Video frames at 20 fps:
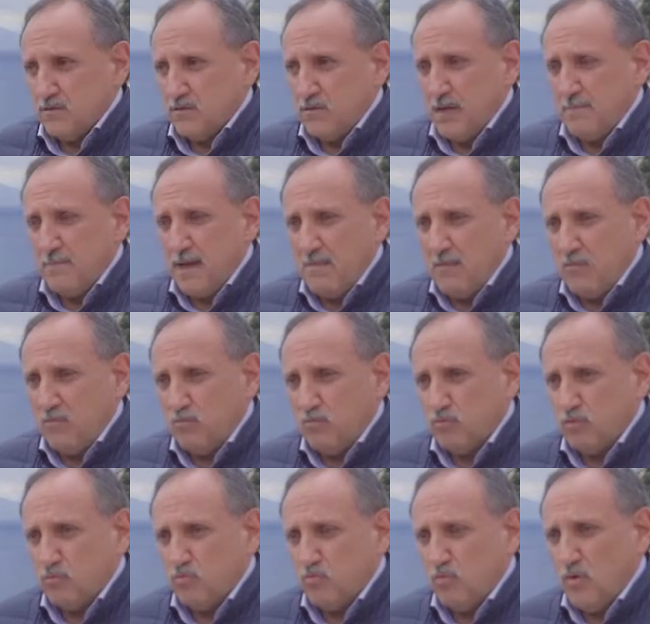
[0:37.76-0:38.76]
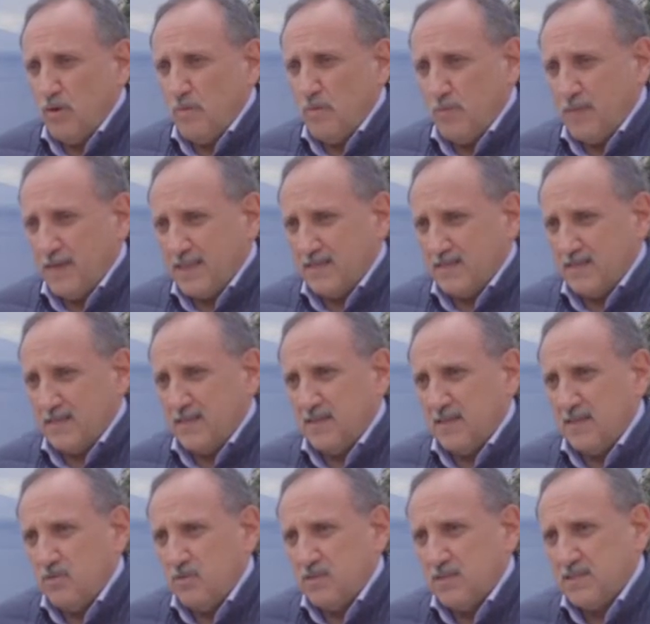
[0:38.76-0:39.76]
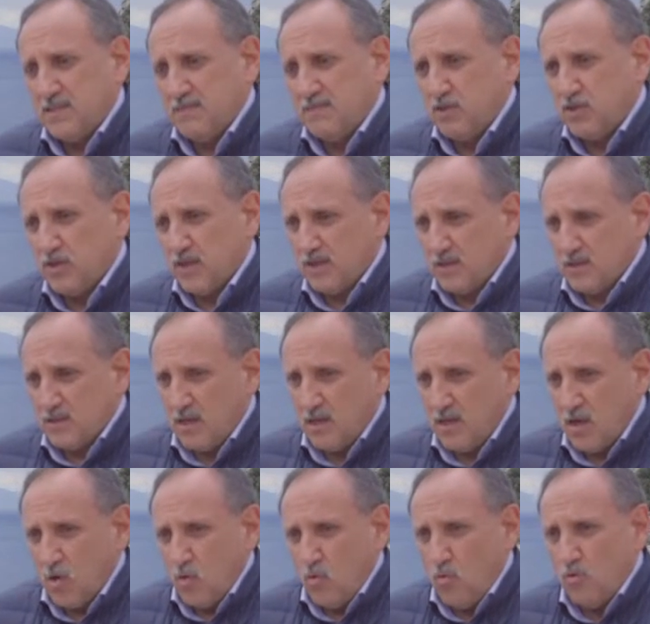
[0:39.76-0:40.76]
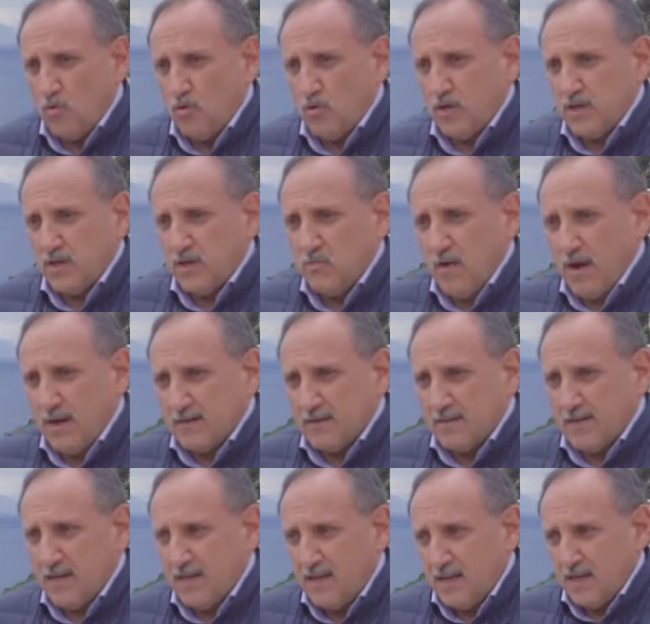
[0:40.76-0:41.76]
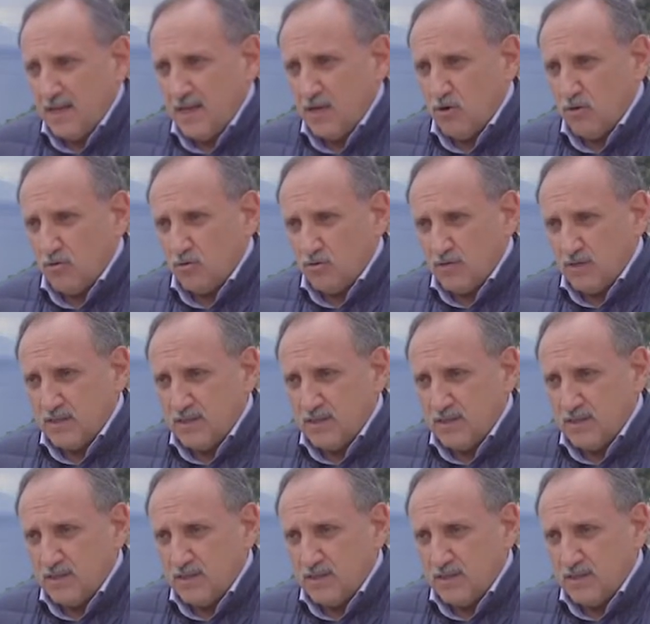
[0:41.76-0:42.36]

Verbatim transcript: Noi abbiamo avuto due momenti in queste vicende, uno che riguarda i condoni